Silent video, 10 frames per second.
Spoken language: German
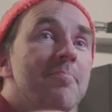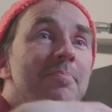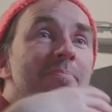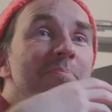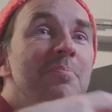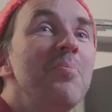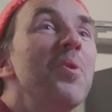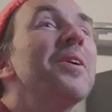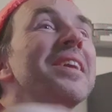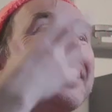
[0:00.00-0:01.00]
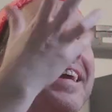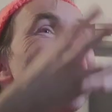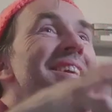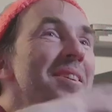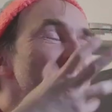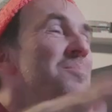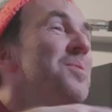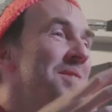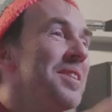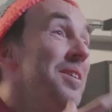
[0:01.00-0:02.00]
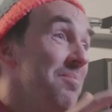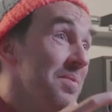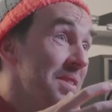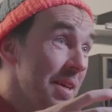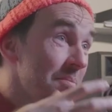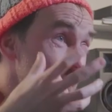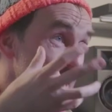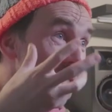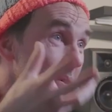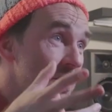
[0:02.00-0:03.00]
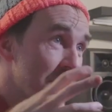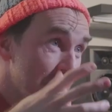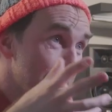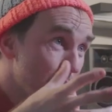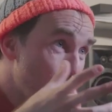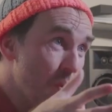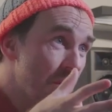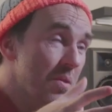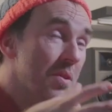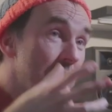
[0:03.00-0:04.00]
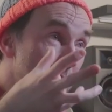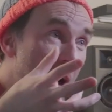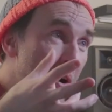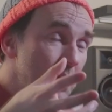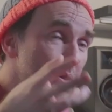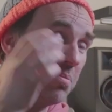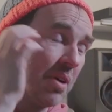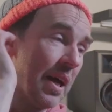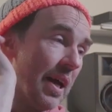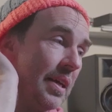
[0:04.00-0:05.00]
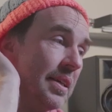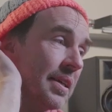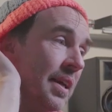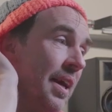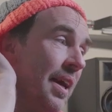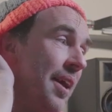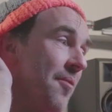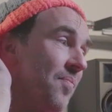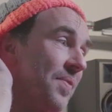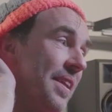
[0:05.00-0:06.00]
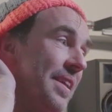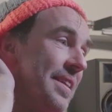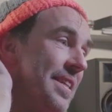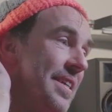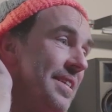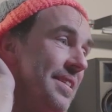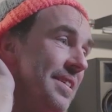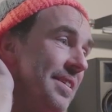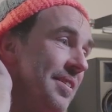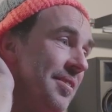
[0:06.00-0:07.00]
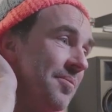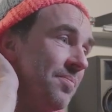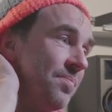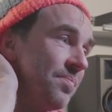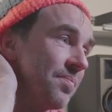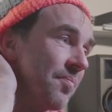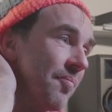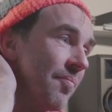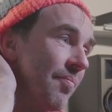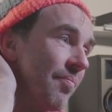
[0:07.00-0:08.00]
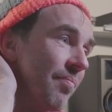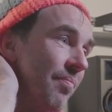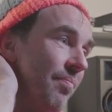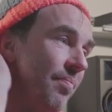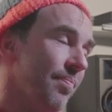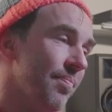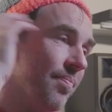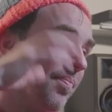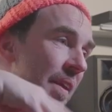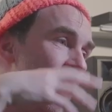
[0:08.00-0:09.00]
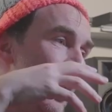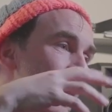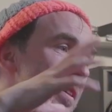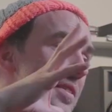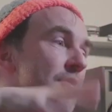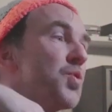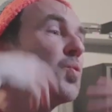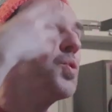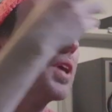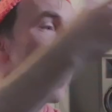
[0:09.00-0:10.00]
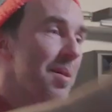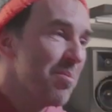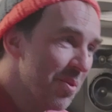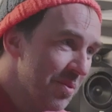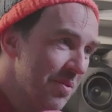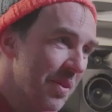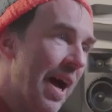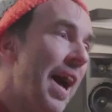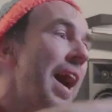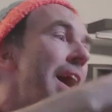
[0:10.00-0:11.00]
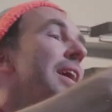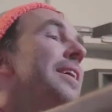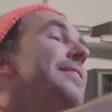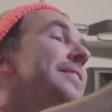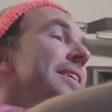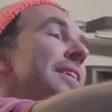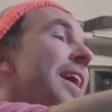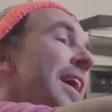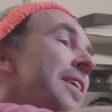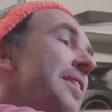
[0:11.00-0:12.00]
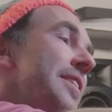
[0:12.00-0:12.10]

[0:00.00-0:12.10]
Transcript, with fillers: hm, Möglichkeit geben müssen, im, im Sound und im Ton und im Audiobereich diese hm, diese Zuschreibung, aha, ich sehe gerade,